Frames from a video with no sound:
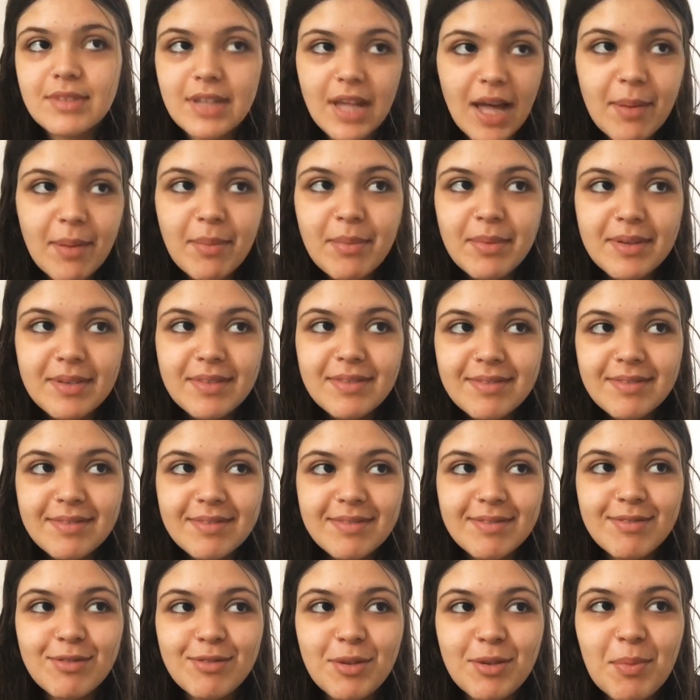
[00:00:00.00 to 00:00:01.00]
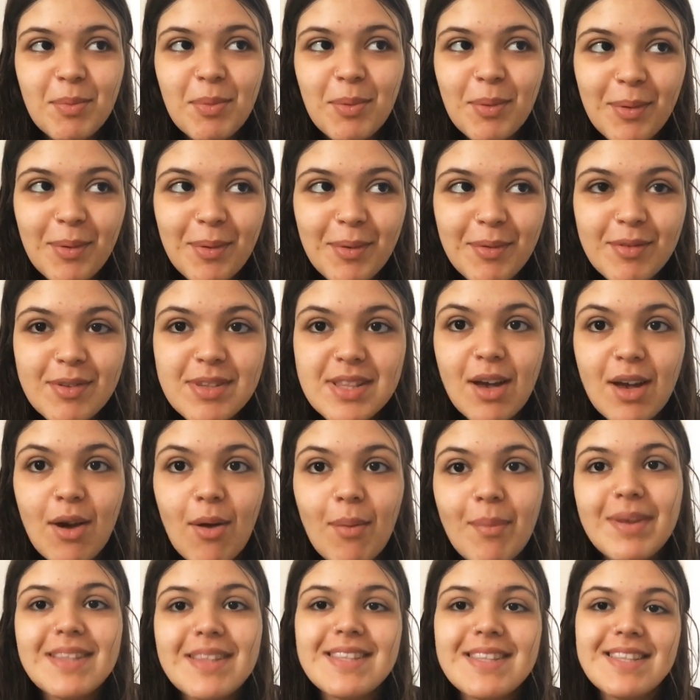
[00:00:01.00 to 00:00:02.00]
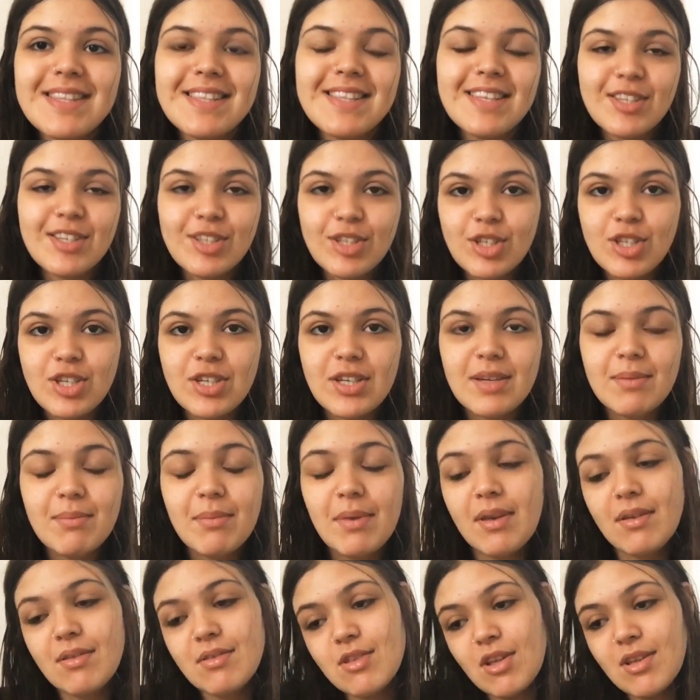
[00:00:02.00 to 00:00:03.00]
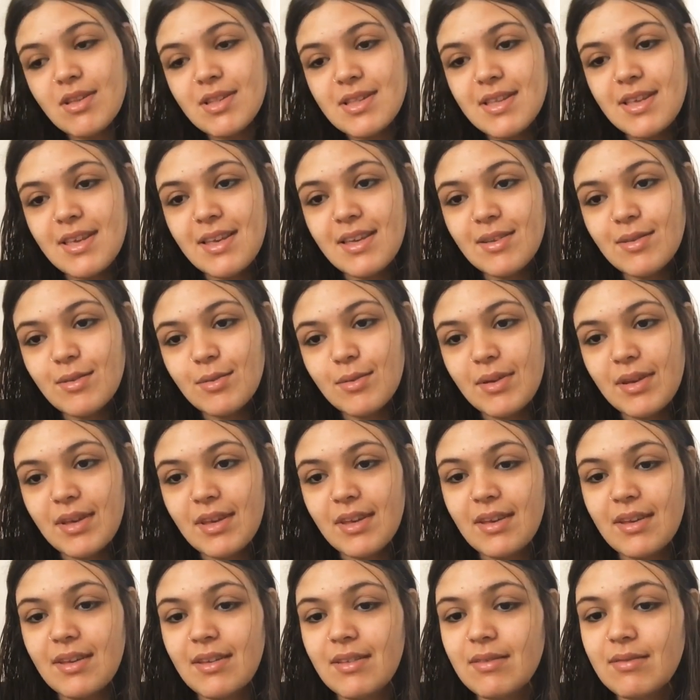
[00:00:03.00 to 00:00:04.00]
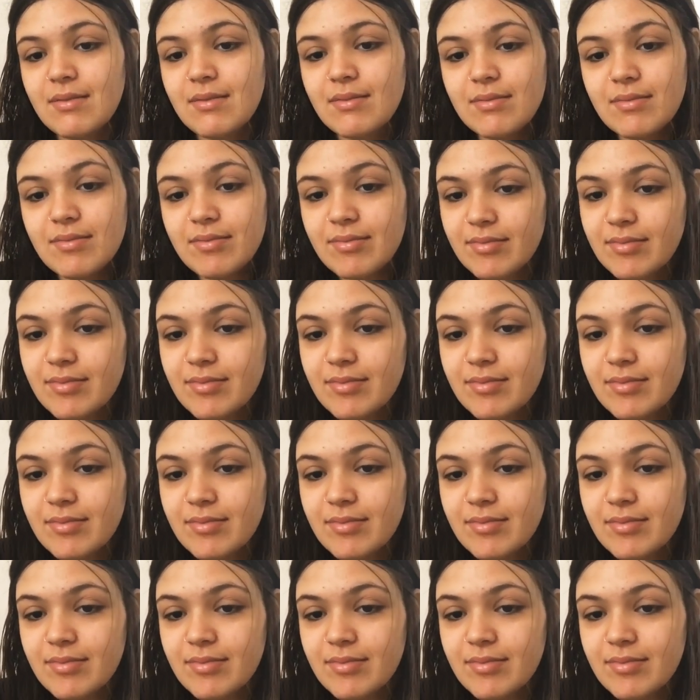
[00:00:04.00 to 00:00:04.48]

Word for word: Sabe? Tipo, você começa a se sentir meio sozinho e